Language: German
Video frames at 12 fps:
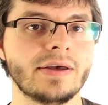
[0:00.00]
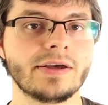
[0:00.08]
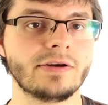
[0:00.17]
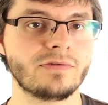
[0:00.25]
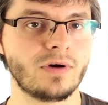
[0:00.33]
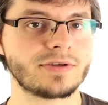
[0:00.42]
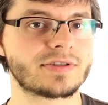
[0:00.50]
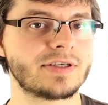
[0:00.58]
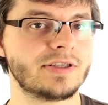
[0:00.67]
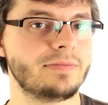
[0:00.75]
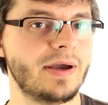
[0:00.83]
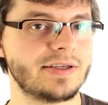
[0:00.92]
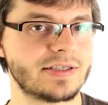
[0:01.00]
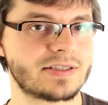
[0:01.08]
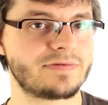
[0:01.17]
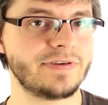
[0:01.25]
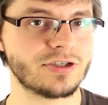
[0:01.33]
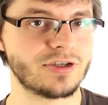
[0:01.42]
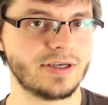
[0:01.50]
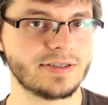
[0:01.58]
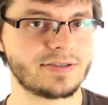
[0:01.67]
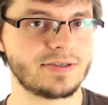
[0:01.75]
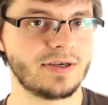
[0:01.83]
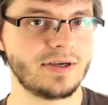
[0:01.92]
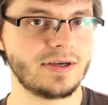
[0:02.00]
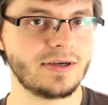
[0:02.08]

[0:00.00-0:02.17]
Inverse Kinematics Features.